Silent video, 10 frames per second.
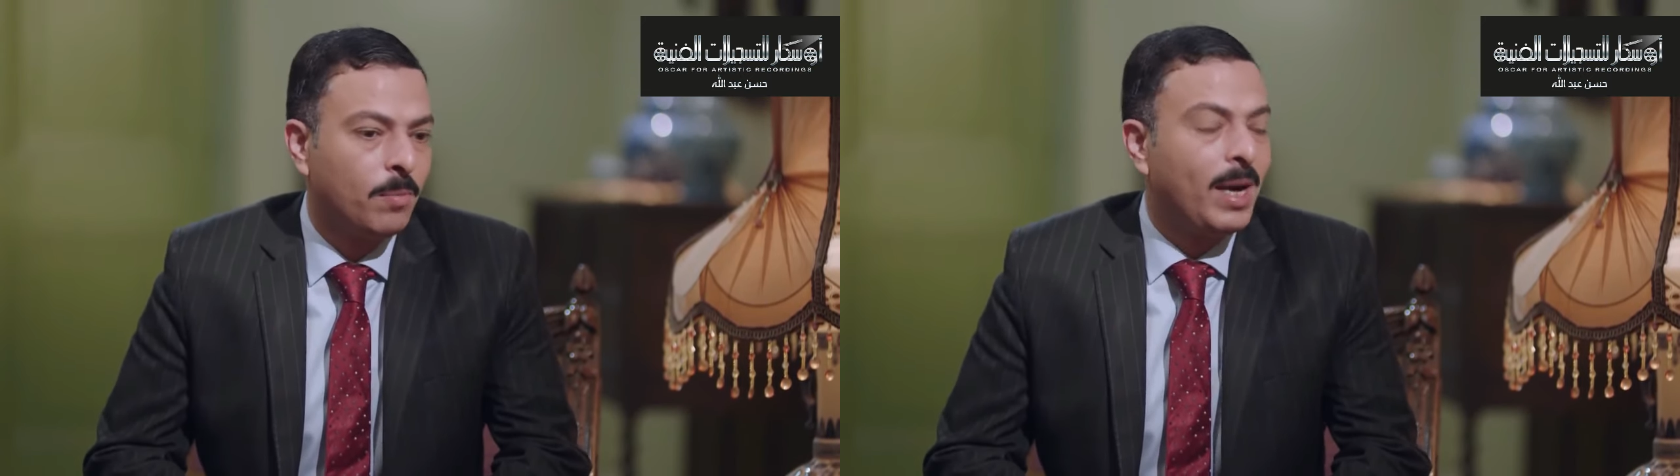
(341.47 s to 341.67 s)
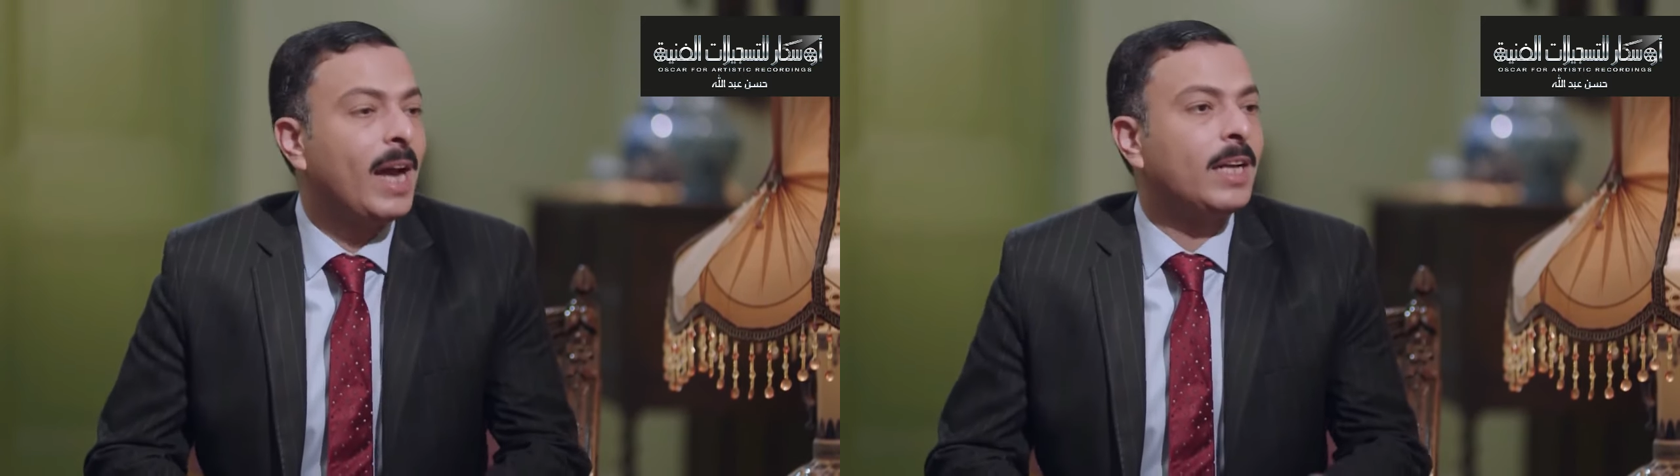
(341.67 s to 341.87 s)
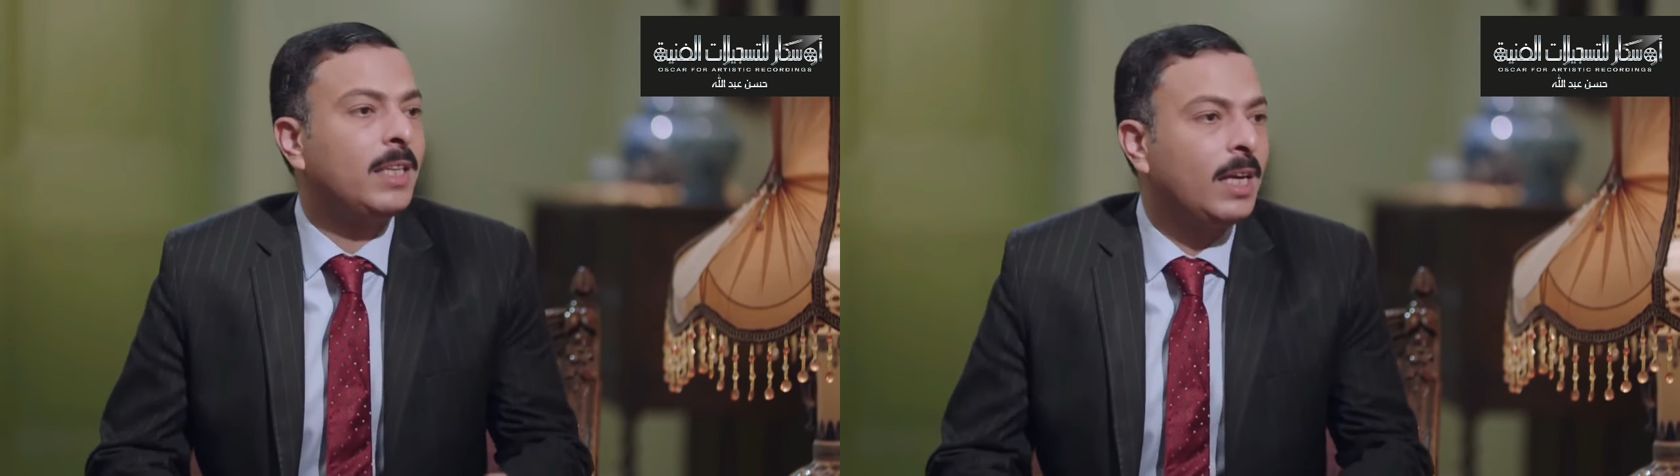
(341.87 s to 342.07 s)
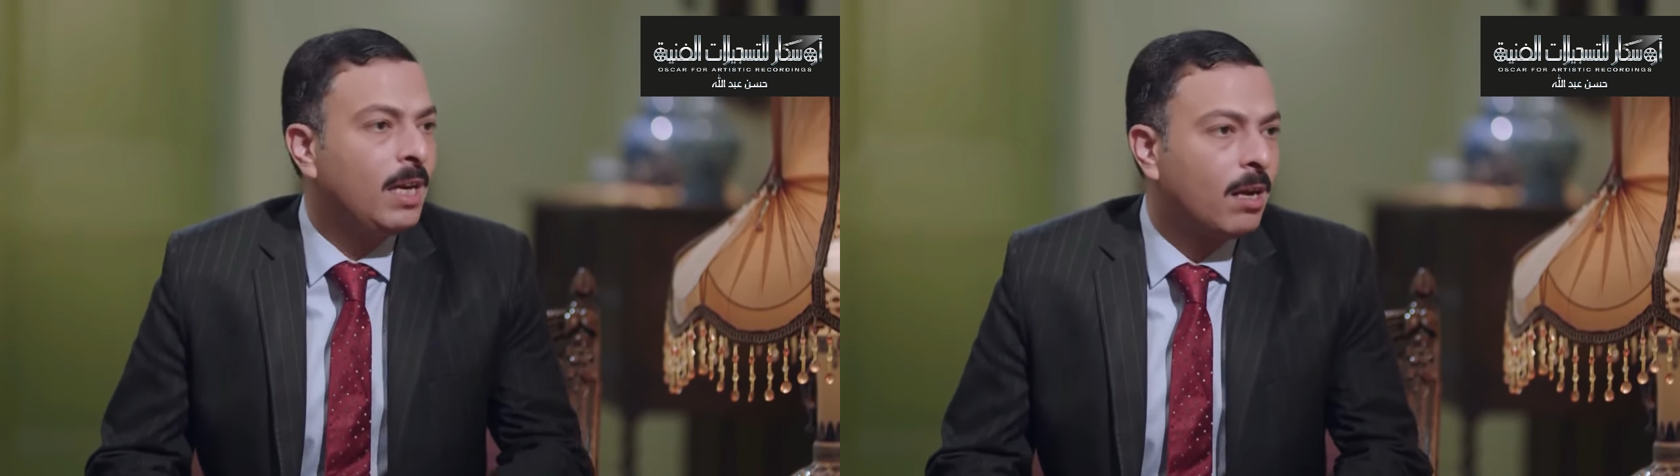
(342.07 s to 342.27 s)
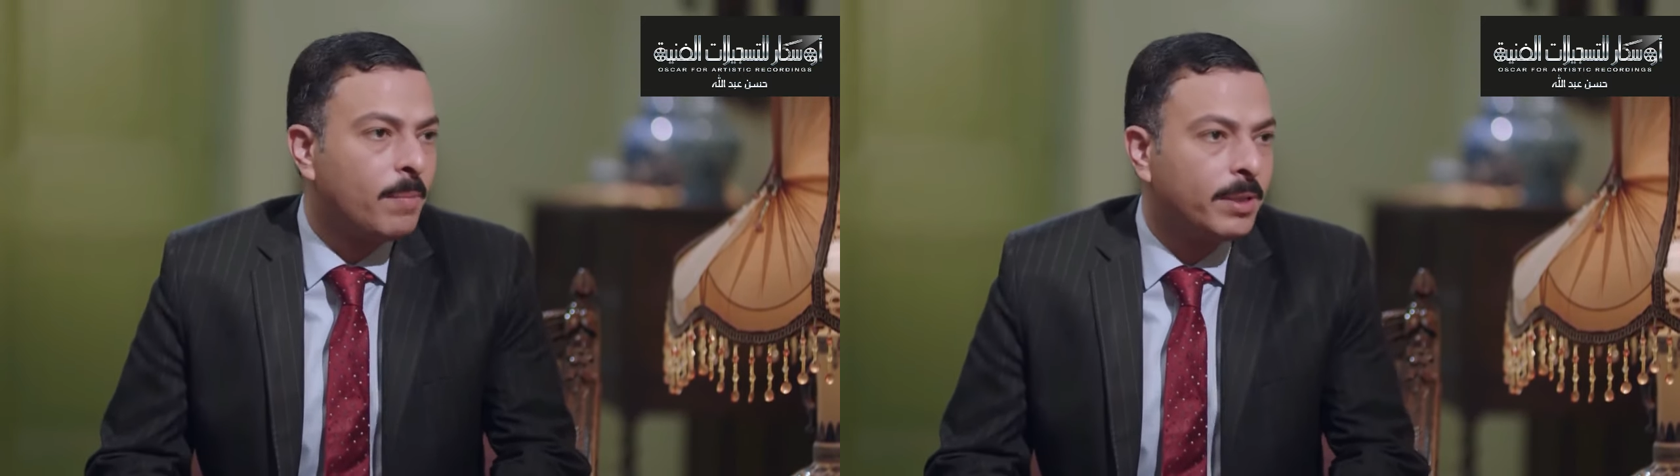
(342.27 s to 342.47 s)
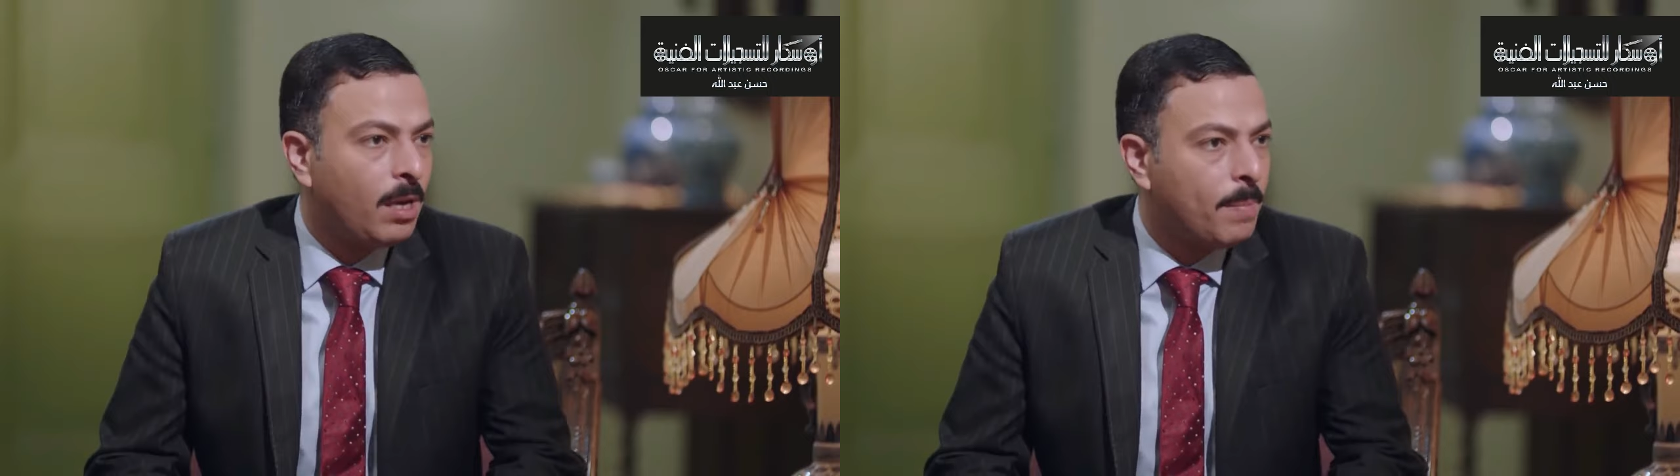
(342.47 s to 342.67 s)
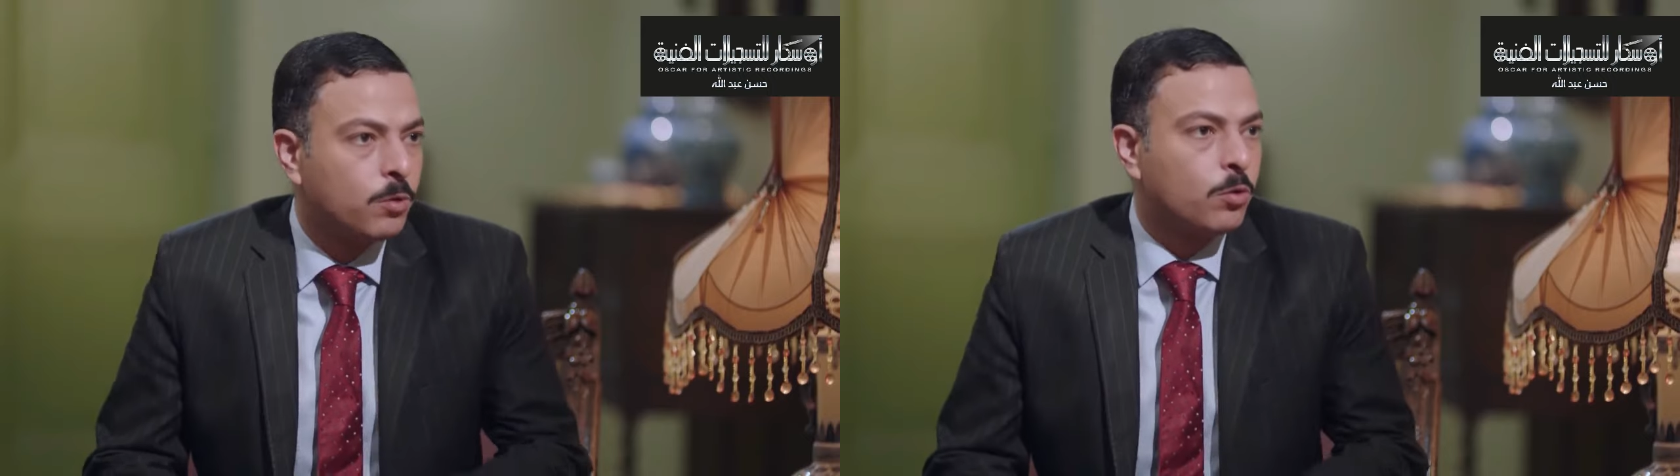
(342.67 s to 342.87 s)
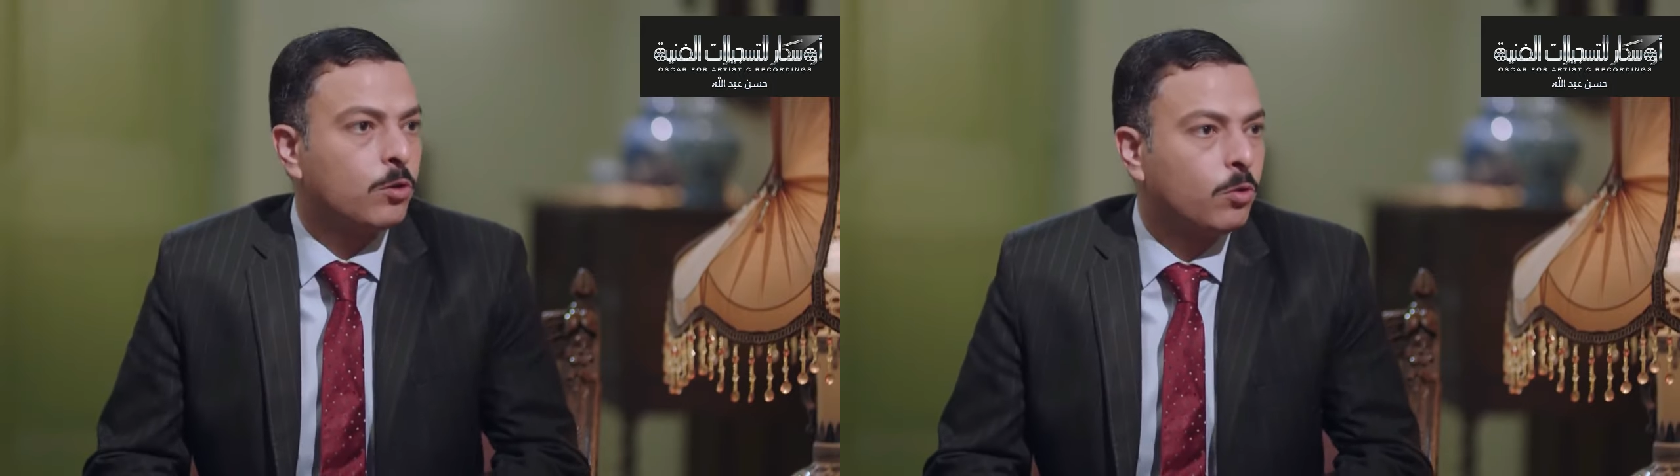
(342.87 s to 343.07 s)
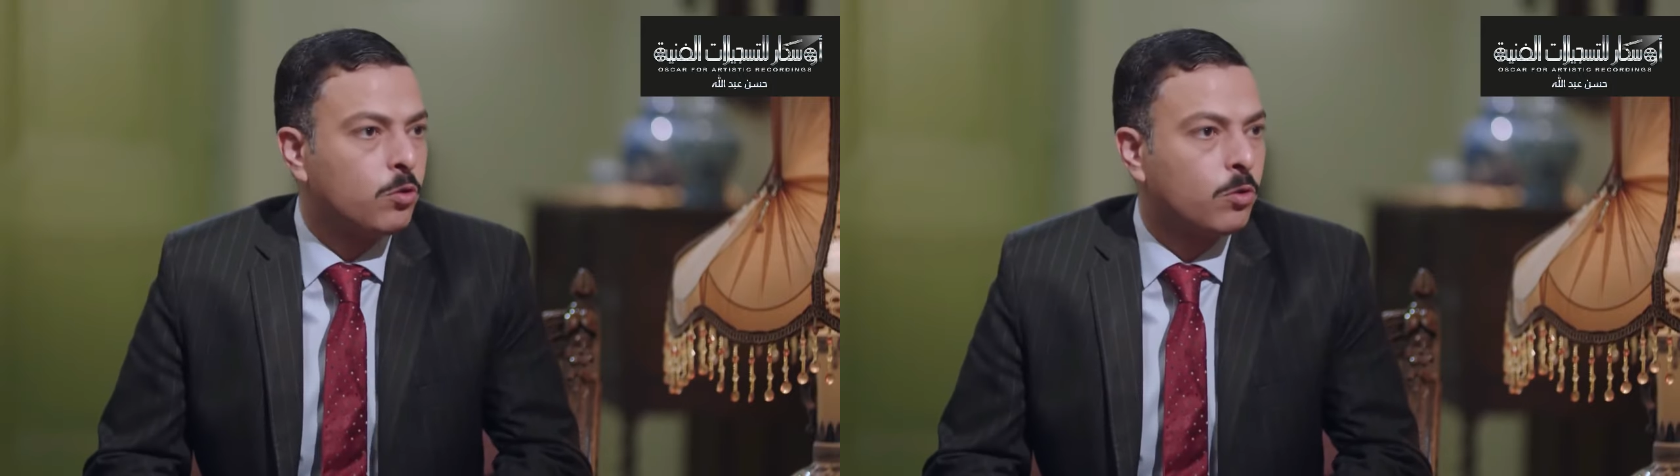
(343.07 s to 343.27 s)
ومن حق الداخليه كمان تحبسه ست